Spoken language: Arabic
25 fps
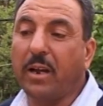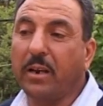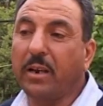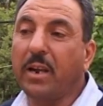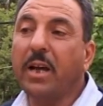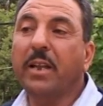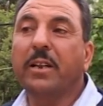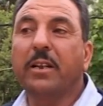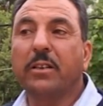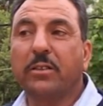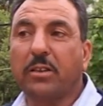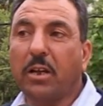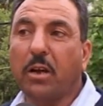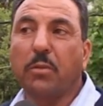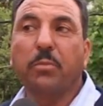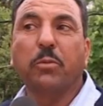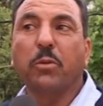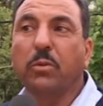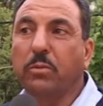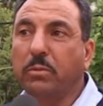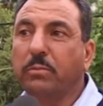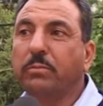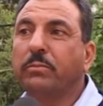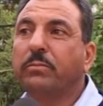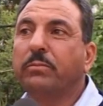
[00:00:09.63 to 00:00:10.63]
الله
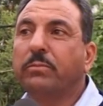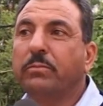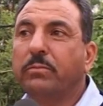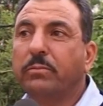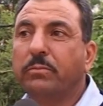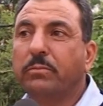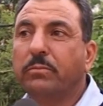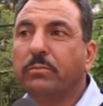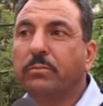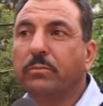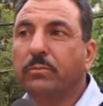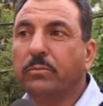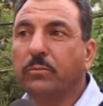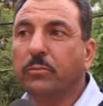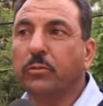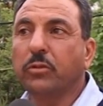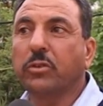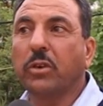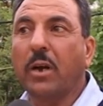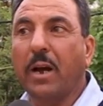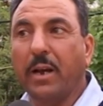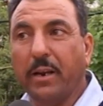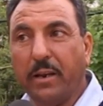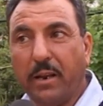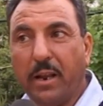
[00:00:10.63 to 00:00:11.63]
ننتخبوه ان
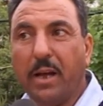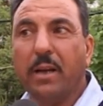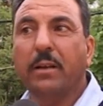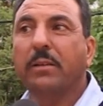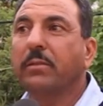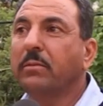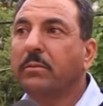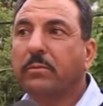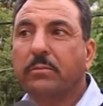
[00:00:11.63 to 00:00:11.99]
شاء الله